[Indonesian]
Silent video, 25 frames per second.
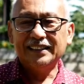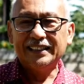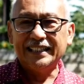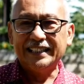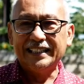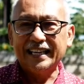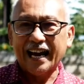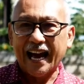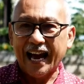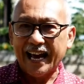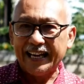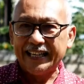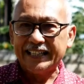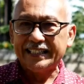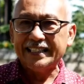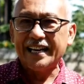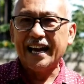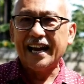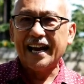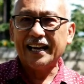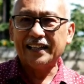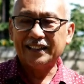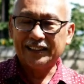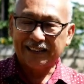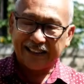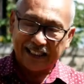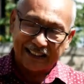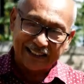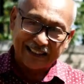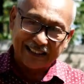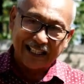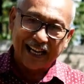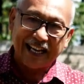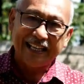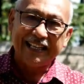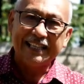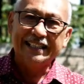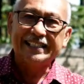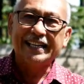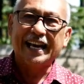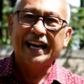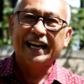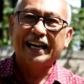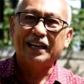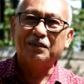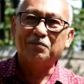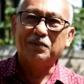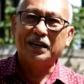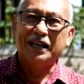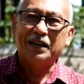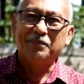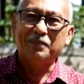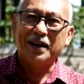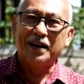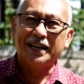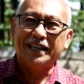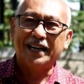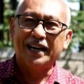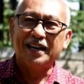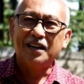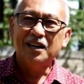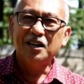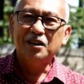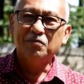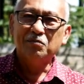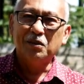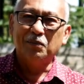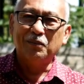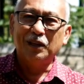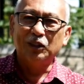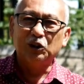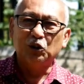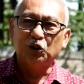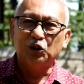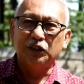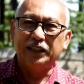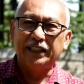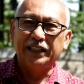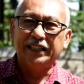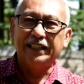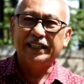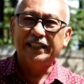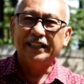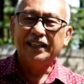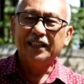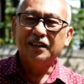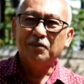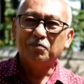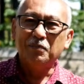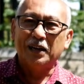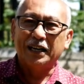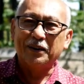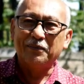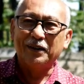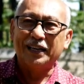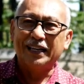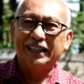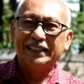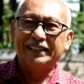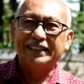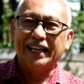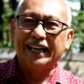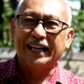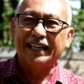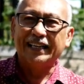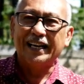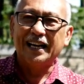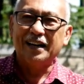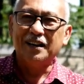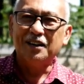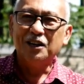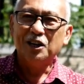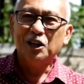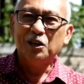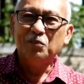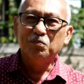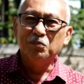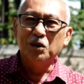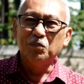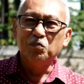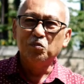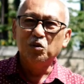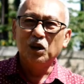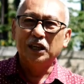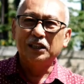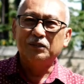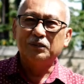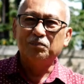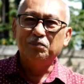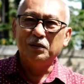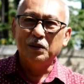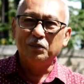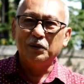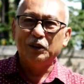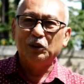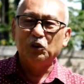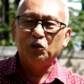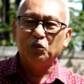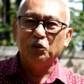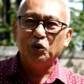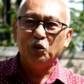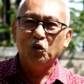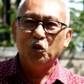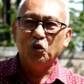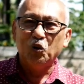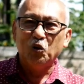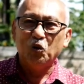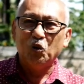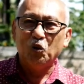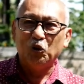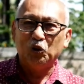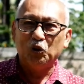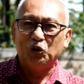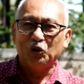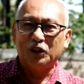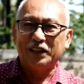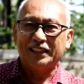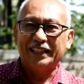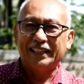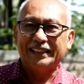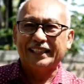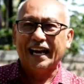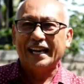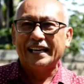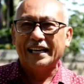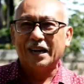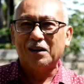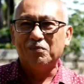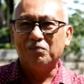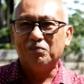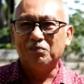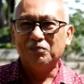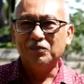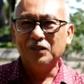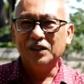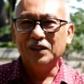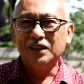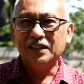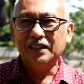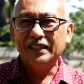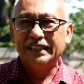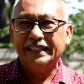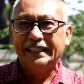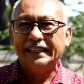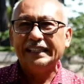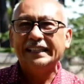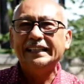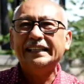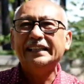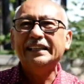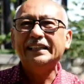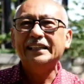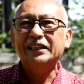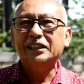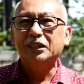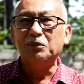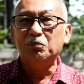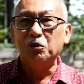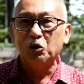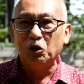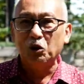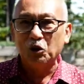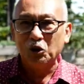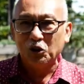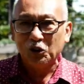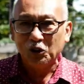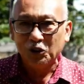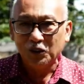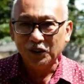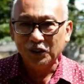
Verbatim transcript: Sehingga akhirnya setelah ini saya akan bagaimana memasuki bagaimana cara membuat bibit ubi ungu untuk kita tanam di kebun.